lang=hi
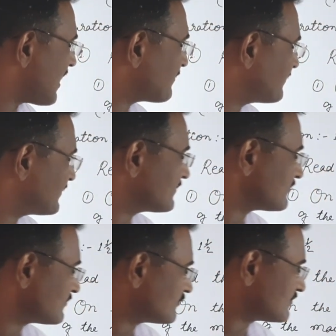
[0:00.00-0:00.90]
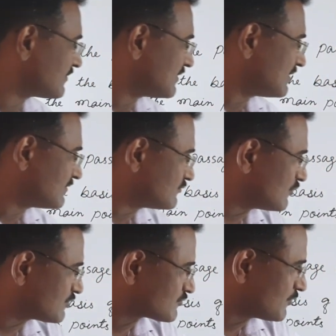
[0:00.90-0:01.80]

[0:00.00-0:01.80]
आप जो है